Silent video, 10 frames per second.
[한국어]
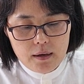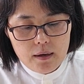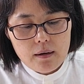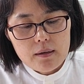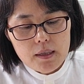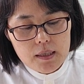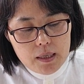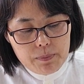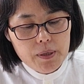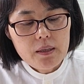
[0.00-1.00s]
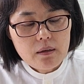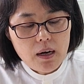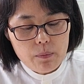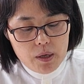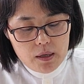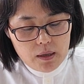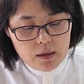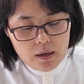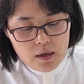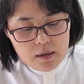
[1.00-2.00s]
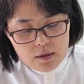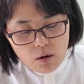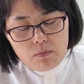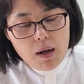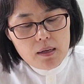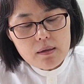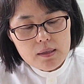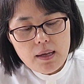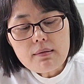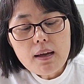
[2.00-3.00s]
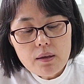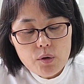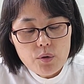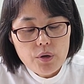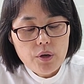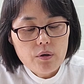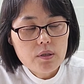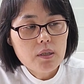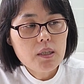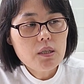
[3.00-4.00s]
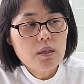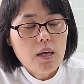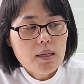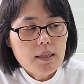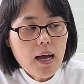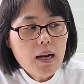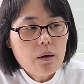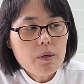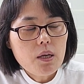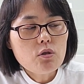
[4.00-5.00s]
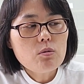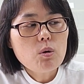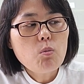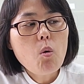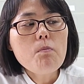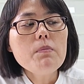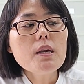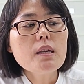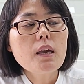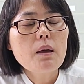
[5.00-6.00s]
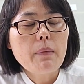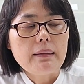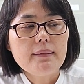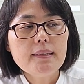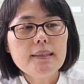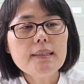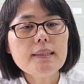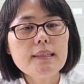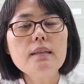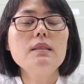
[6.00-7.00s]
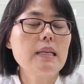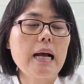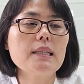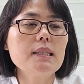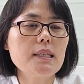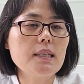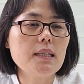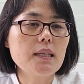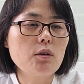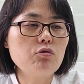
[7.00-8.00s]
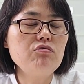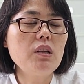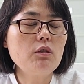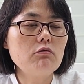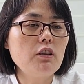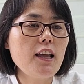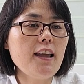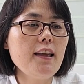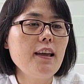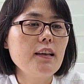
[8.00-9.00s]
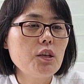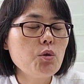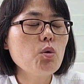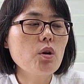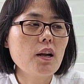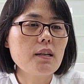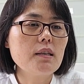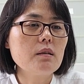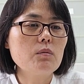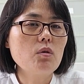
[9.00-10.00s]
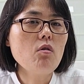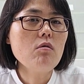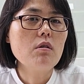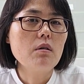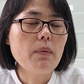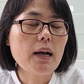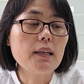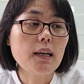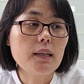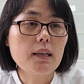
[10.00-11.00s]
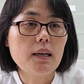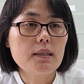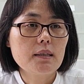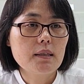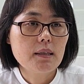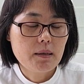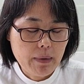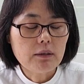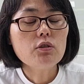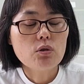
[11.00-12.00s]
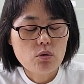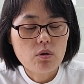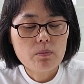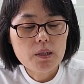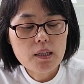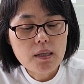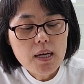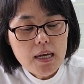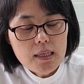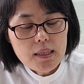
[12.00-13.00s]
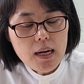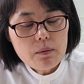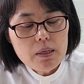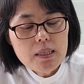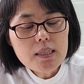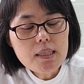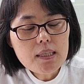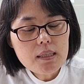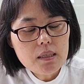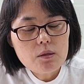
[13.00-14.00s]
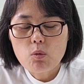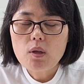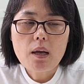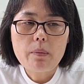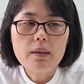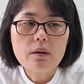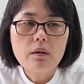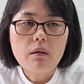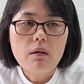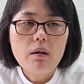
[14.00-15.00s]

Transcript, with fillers: 어, 깊이 들어가면은 정말 이거는 사탄의 교리예요. 그래서 그리, 사람이 예수님을 못 믿게 만드는 그런 장치를 이렇게 군데군데 기독교라는 이름으로 어, 마귀가 이렇게 만들어 놓은 겁니다. 그래서 사람이 의지를 쓰지 못하게 만들어요.